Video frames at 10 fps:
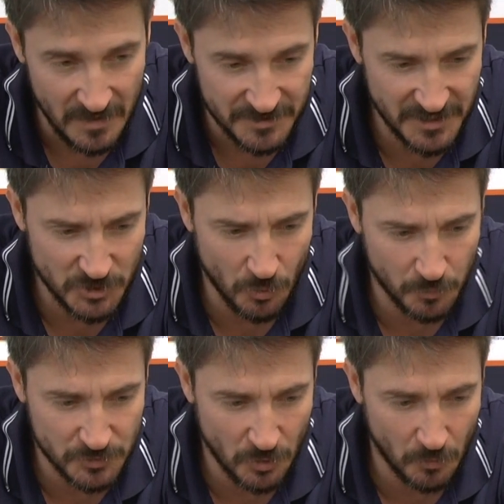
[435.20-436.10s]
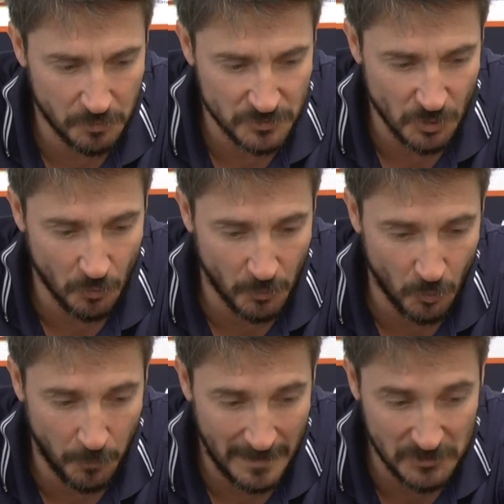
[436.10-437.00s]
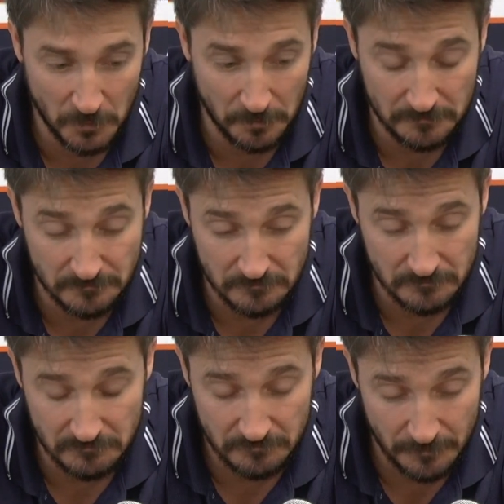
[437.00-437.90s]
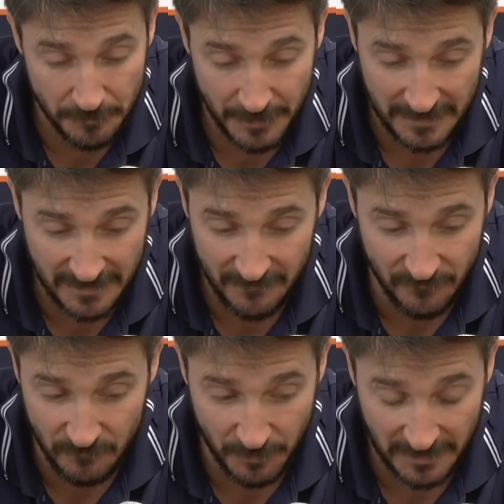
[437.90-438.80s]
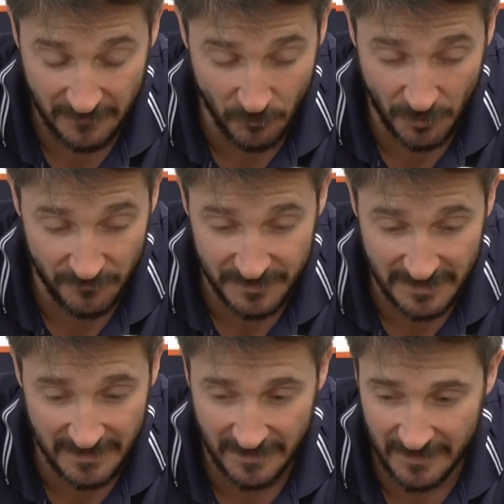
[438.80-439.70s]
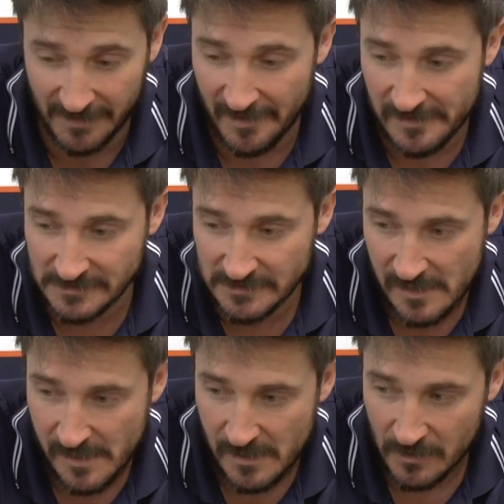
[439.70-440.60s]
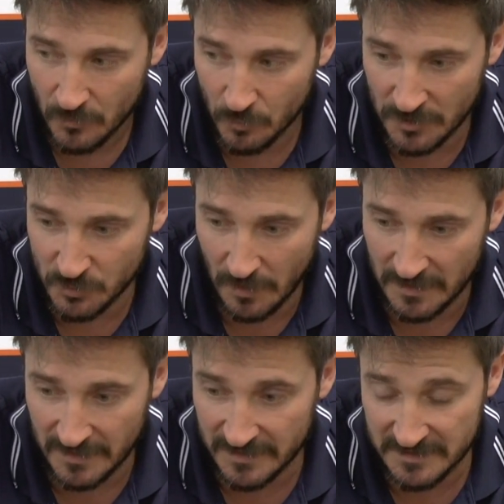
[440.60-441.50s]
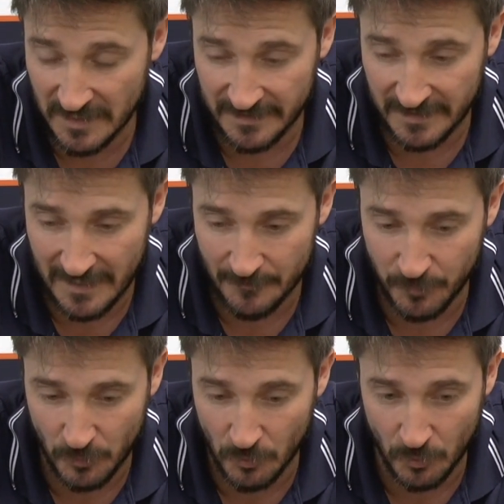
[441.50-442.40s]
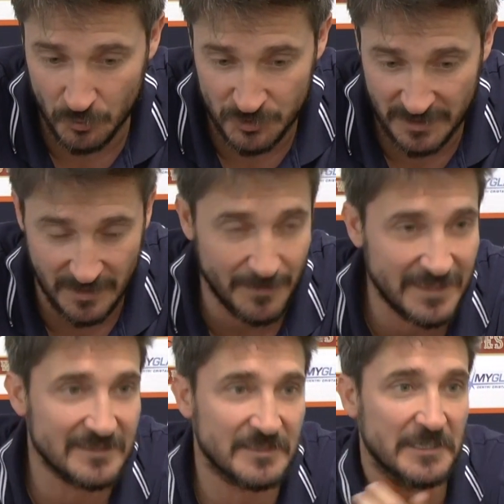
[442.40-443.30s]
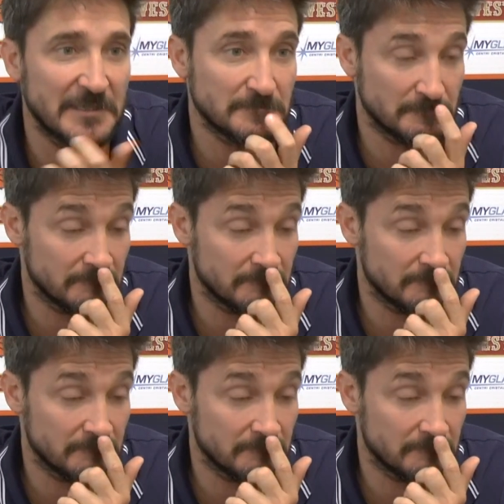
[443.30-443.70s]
sì, sono, sono, sono preoccupato perché, perché vorrei vedere una squadra che sta in campo seriamente,